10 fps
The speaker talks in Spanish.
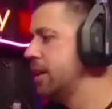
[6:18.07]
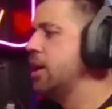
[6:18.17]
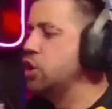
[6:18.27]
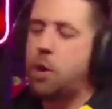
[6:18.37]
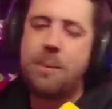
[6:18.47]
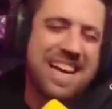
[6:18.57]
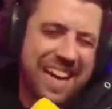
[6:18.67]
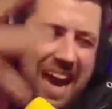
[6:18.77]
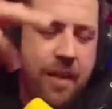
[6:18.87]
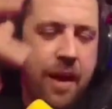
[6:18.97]
Toma
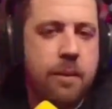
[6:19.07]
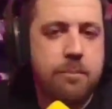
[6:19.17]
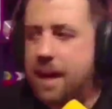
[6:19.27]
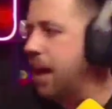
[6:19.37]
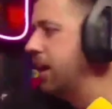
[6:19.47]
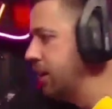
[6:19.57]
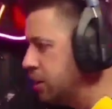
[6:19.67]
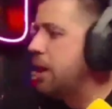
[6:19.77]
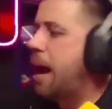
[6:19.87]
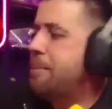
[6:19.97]
liqueada, venga.
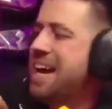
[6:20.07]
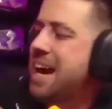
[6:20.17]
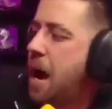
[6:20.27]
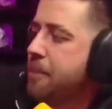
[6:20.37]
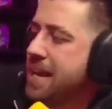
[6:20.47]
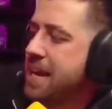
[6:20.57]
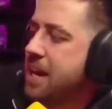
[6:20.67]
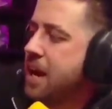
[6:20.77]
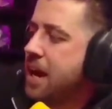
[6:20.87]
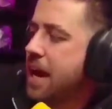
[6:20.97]
A mí, a mí
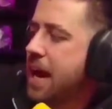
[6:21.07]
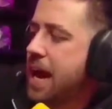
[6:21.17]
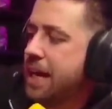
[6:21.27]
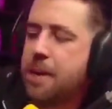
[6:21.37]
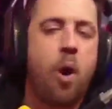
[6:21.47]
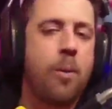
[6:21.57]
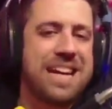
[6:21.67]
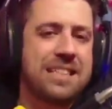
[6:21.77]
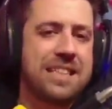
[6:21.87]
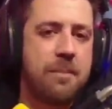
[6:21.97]
eh, que
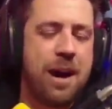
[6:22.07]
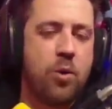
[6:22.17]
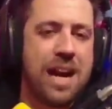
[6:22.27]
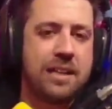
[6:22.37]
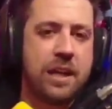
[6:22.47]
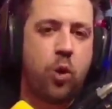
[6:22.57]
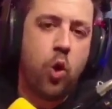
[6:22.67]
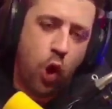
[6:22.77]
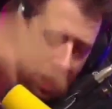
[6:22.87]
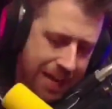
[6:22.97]
Movistar me haga un
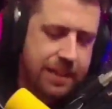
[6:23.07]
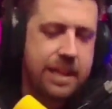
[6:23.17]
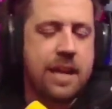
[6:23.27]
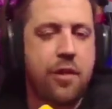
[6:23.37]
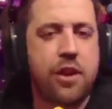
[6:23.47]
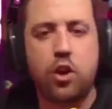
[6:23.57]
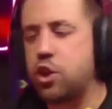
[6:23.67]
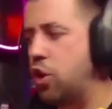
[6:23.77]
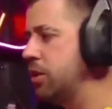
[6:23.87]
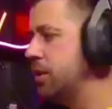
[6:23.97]
artículo, a ti te hacen otro.